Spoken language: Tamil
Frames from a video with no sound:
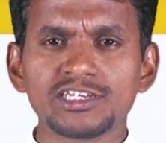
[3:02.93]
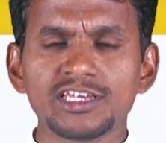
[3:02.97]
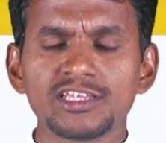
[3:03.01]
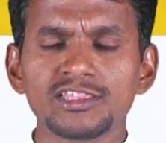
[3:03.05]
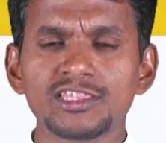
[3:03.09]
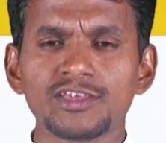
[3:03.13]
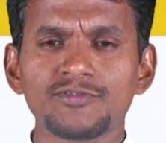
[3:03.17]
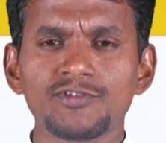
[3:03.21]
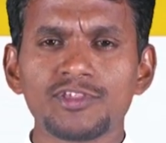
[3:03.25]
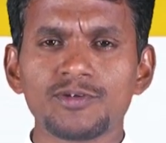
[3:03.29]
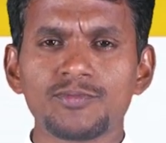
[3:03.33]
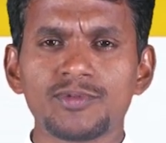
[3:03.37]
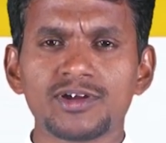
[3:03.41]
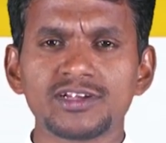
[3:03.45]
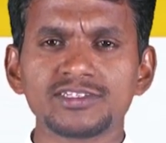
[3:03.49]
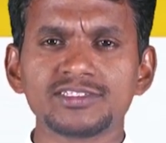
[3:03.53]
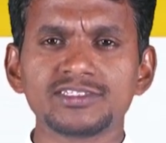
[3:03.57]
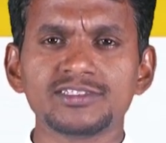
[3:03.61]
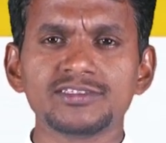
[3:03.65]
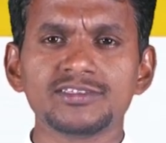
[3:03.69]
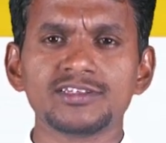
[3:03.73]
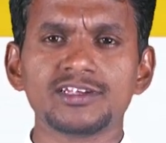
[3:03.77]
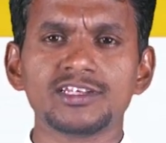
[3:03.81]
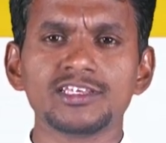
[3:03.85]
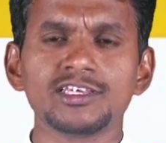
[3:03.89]
எந்த விதமான
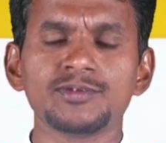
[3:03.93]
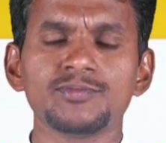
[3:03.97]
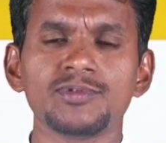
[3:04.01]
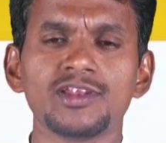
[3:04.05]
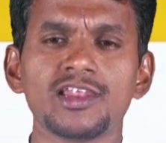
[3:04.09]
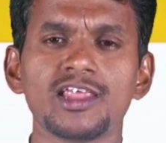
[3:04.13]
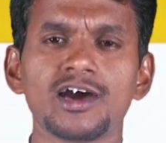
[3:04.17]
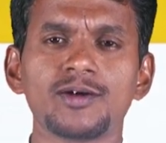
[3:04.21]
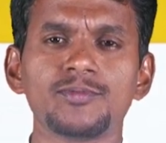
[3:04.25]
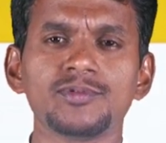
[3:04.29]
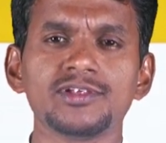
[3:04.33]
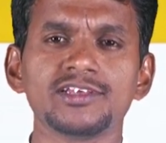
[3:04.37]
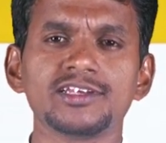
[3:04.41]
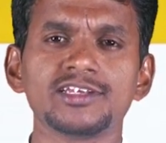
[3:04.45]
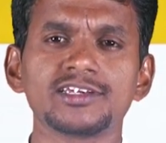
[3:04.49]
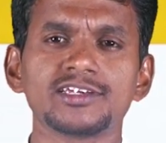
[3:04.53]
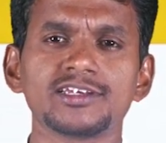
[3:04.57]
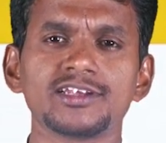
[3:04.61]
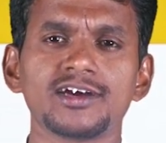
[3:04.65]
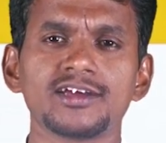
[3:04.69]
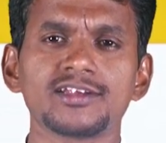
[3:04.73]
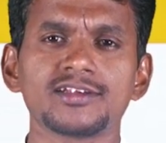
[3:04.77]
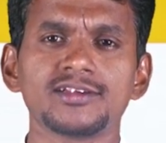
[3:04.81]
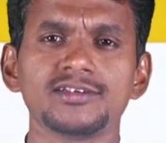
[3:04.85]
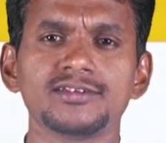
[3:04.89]
சிந்தனையும் இல்லாமல்
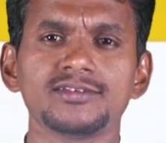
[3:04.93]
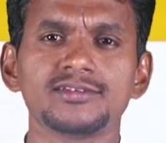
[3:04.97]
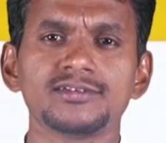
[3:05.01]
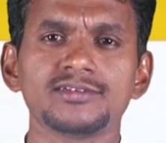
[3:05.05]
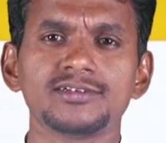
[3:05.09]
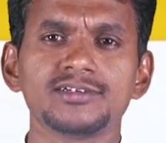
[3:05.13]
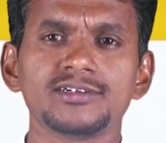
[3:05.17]
இருக்கிறார்கள்